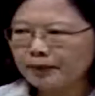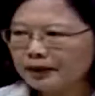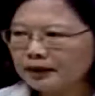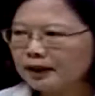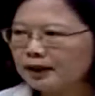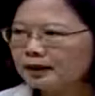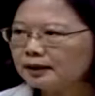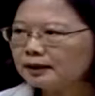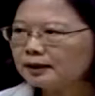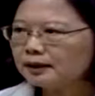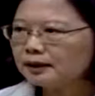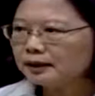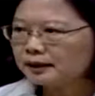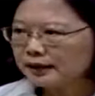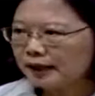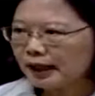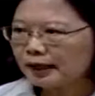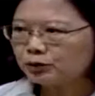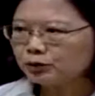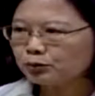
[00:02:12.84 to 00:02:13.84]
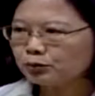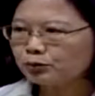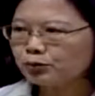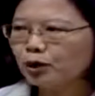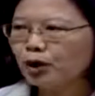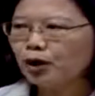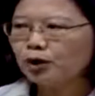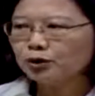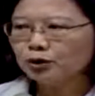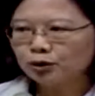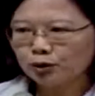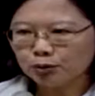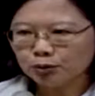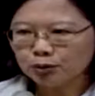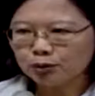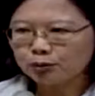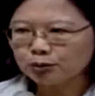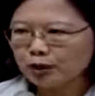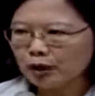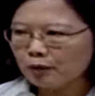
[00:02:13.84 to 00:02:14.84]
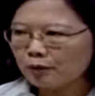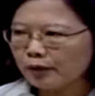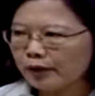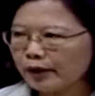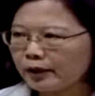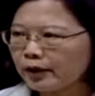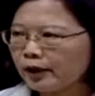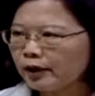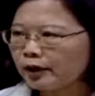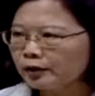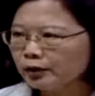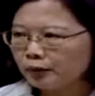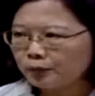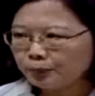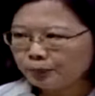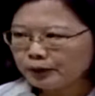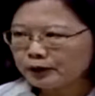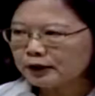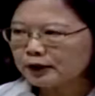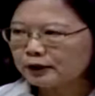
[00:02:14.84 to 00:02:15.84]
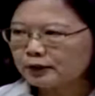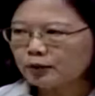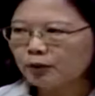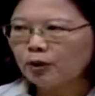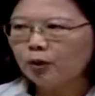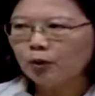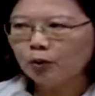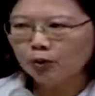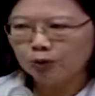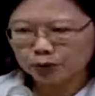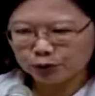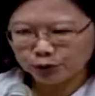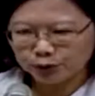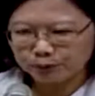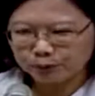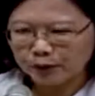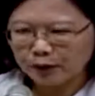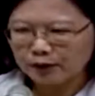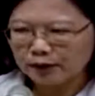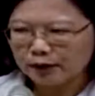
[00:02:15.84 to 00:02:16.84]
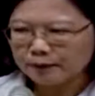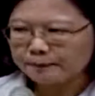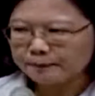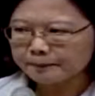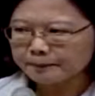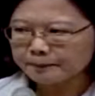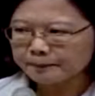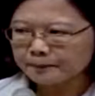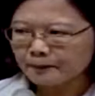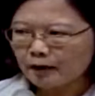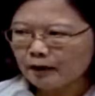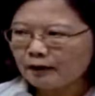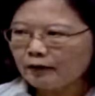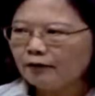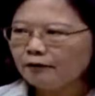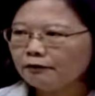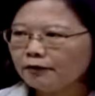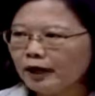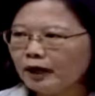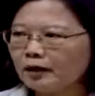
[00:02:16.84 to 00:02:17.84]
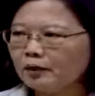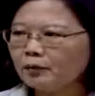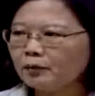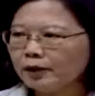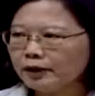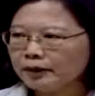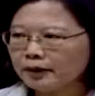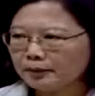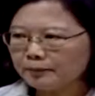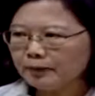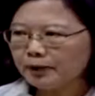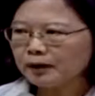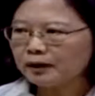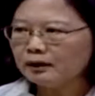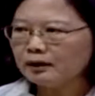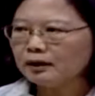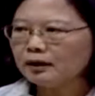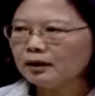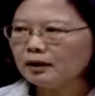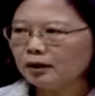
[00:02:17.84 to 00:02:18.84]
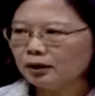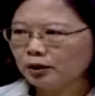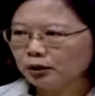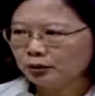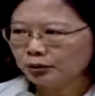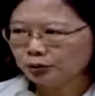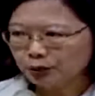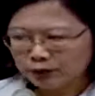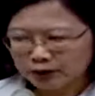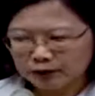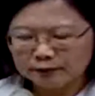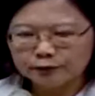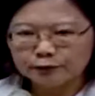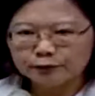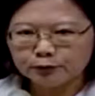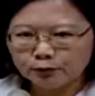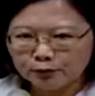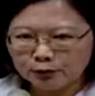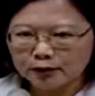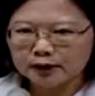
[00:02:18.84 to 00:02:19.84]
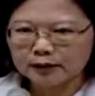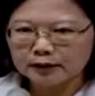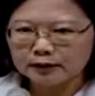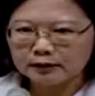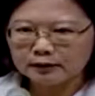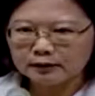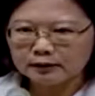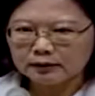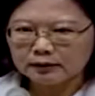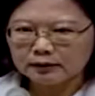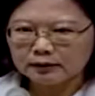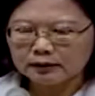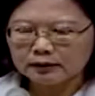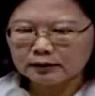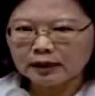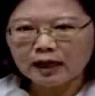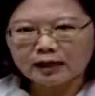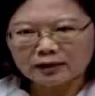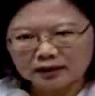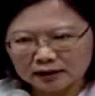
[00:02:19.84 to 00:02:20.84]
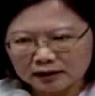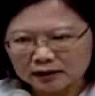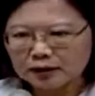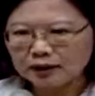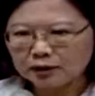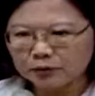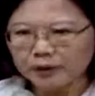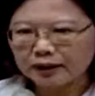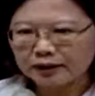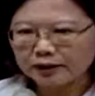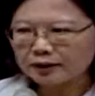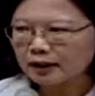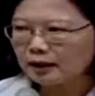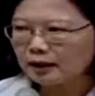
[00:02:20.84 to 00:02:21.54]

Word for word: 本人及家族从头到尾都不曾获取暴利，反而为人民与政府获利达十亿元